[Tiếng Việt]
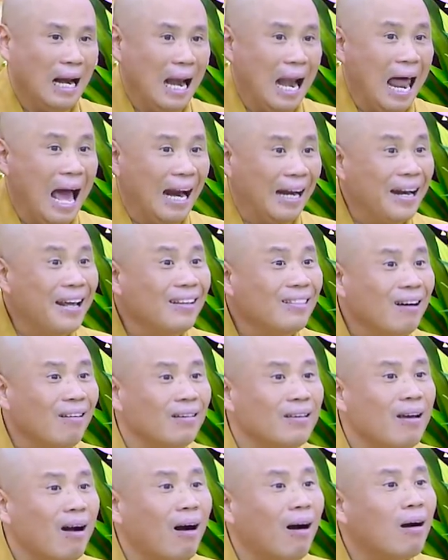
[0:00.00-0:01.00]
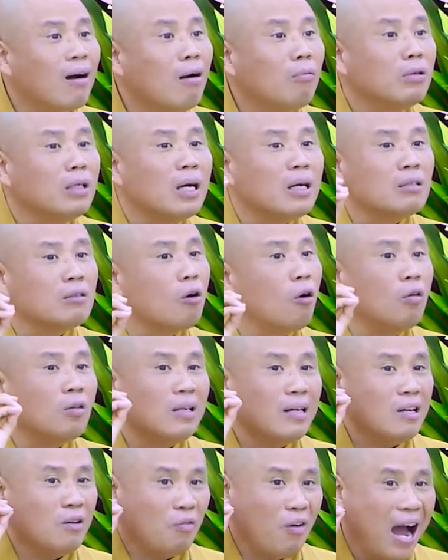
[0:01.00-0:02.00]
là đi tự do không nhớ số
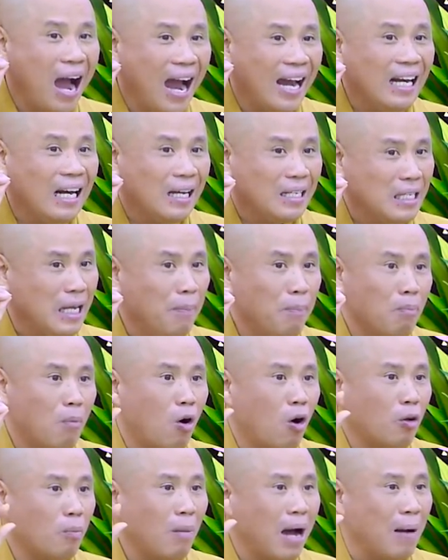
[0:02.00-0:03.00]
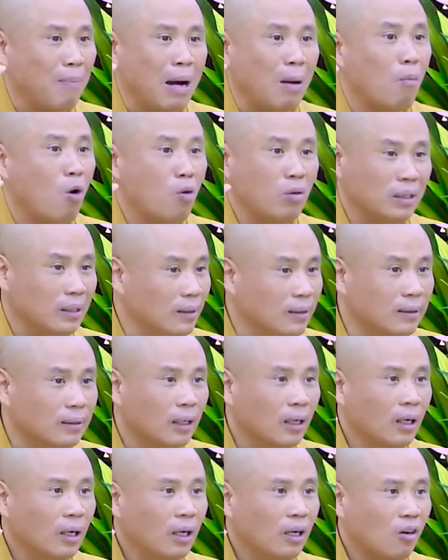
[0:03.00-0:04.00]
thì phải là nhép môi 334 trước.
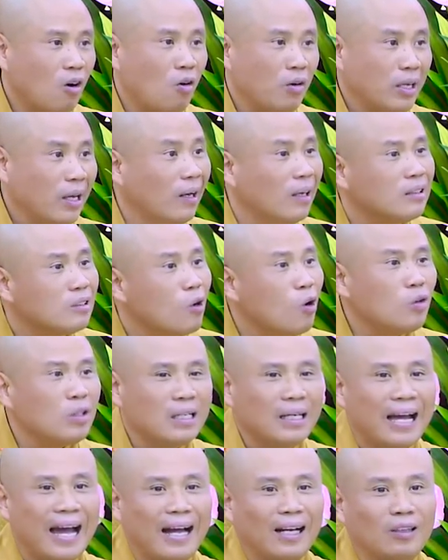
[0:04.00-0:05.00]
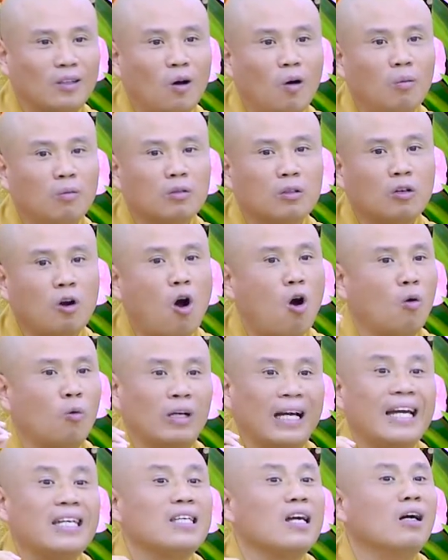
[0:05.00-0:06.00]
Còn nhớ số thì càng tốt.
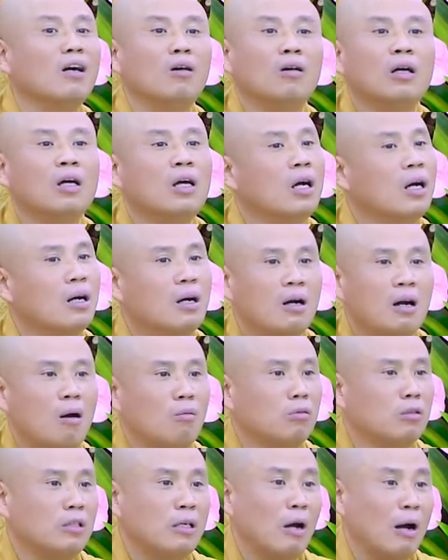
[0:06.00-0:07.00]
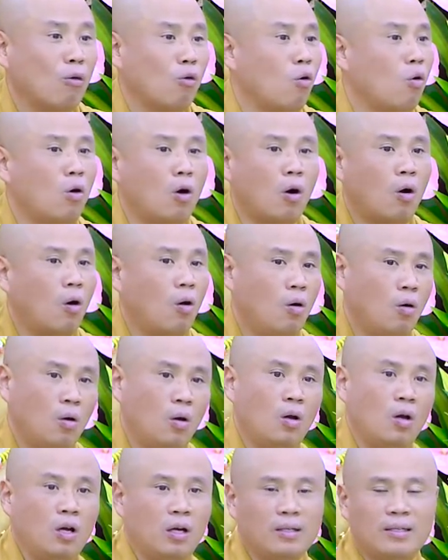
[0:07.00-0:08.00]
Còn cái chân không vào khuôn khổ.
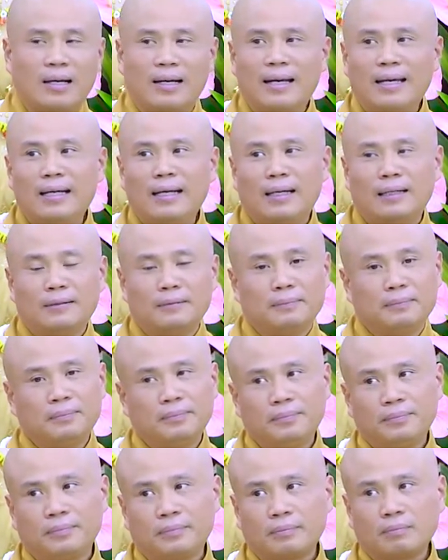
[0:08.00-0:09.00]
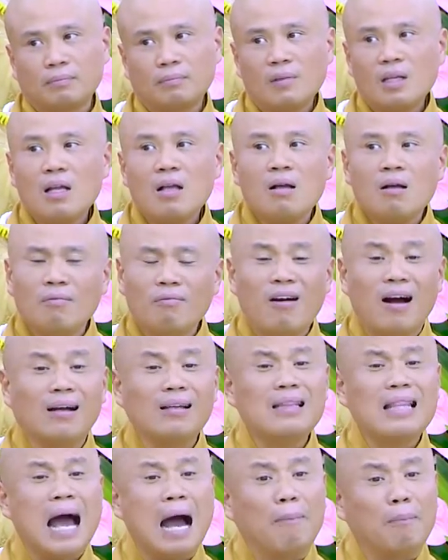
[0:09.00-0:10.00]
Giờ đi nè.
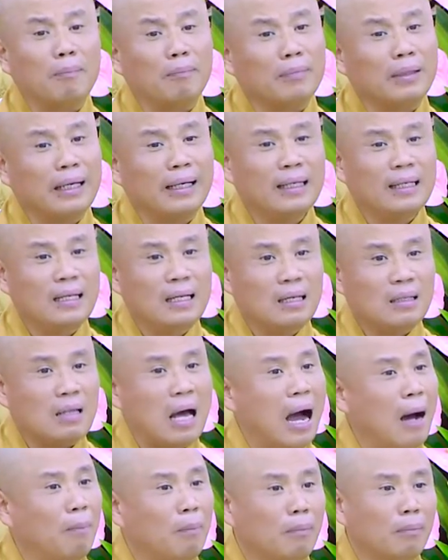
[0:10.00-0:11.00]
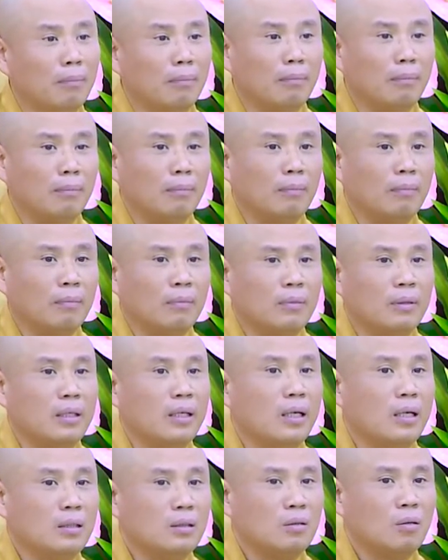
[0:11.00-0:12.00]
Vẫn thầm nha. Thầm
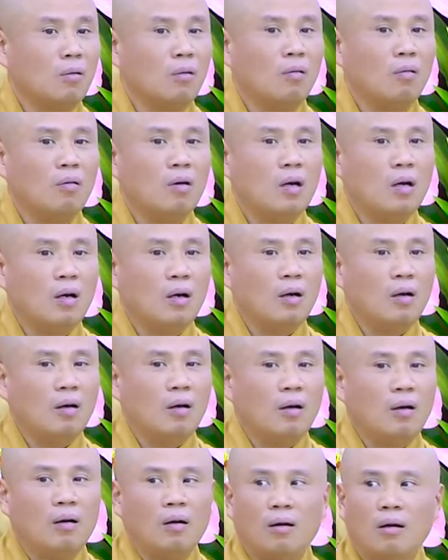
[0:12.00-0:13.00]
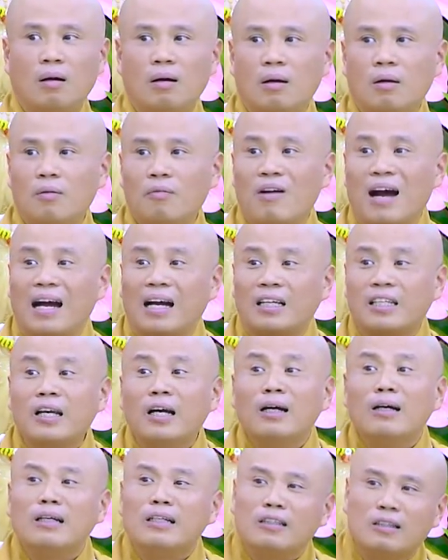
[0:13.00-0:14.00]
nhớ số. Và
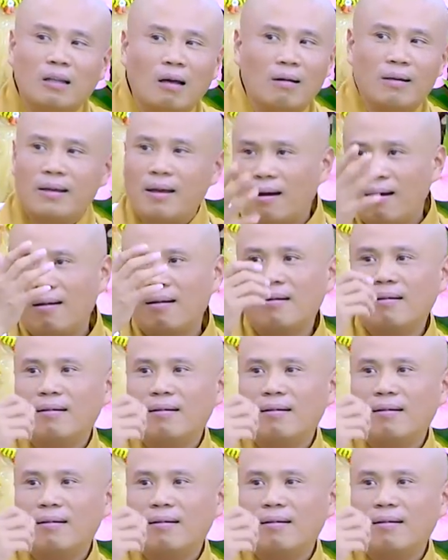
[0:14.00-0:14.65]
chân tự do.